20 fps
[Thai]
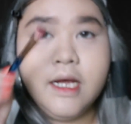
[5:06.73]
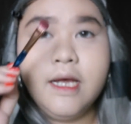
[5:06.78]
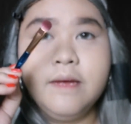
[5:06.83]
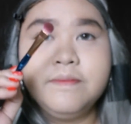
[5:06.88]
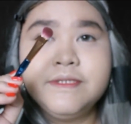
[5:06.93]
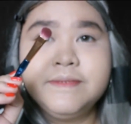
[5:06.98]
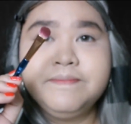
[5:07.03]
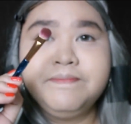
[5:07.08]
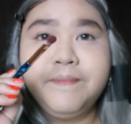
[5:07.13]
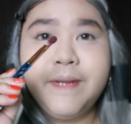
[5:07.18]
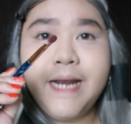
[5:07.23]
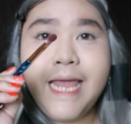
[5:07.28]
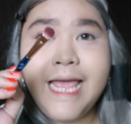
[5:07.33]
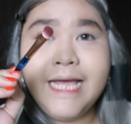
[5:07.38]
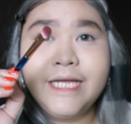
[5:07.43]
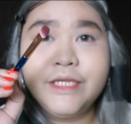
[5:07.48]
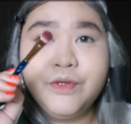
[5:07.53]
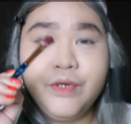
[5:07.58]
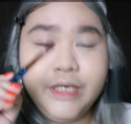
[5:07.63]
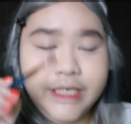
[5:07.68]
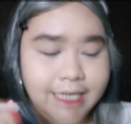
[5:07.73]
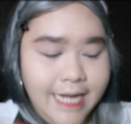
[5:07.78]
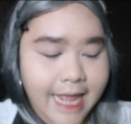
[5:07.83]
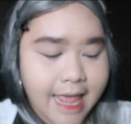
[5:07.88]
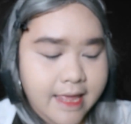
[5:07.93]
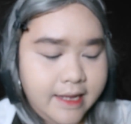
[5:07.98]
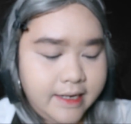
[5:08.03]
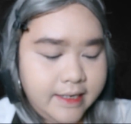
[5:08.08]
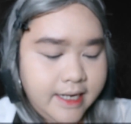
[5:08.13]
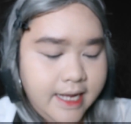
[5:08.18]
กับแปรงตัวนี้แห
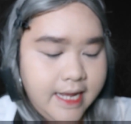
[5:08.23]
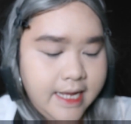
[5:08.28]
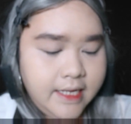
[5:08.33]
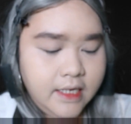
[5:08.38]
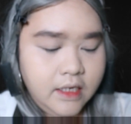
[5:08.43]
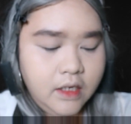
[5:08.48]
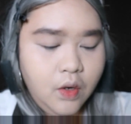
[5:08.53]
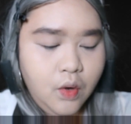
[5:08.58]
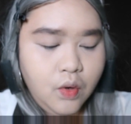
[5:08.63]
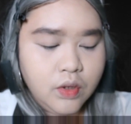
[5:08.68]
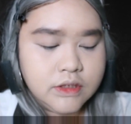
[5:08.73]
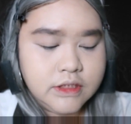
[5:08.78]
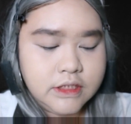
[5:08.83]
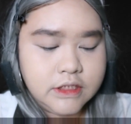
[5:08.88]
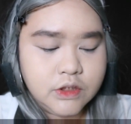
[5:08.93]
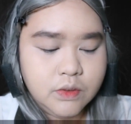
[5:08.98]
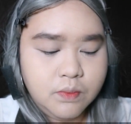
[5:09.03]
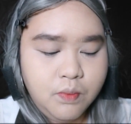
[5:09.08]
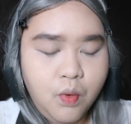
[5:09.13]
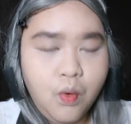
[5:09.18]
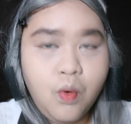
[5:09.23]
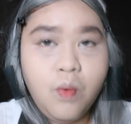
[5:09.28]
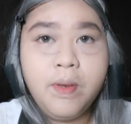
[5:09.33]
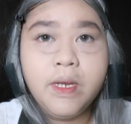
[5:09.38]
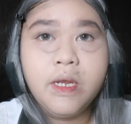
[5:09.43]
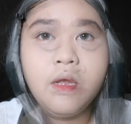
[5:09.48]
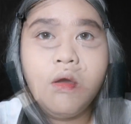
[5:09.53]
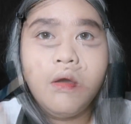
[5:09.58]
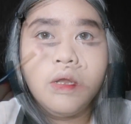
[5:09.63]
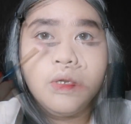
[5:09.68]
ละนะคะลงสีชมพู
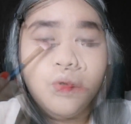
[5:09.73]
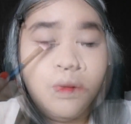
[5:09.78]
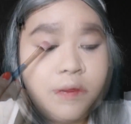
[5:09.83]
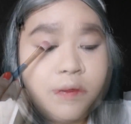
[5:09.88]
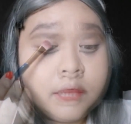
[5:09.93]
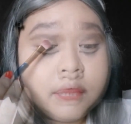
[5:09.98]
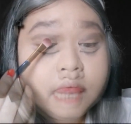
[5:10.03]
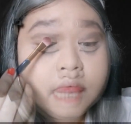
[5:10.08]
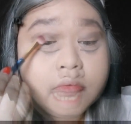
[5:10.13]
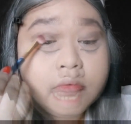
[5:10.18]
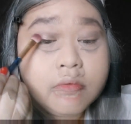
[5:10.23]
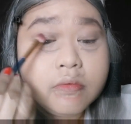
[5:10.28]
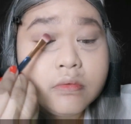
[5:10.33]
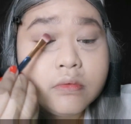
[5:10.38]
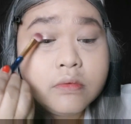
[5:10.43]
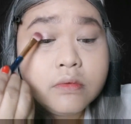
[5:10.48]
ไปก่อนทั่วปากตา